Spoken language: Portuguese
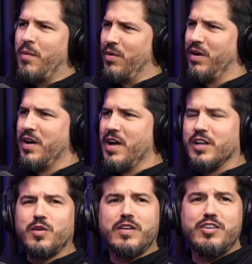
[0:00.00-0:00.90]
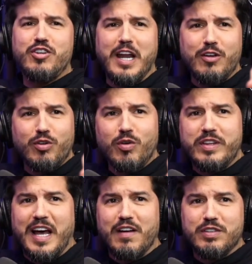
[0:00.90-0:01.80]
Tem doce de leite ou
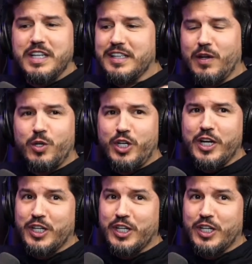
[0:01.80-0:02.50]
Nutella? Você que tá no chat,